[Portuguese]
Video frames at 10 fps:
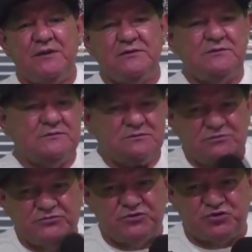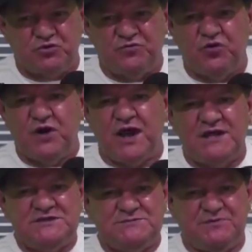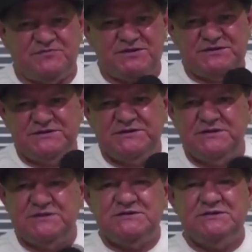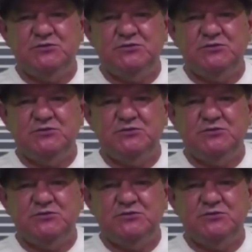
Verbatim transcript: E aplaudir principalmente o nosso treinador,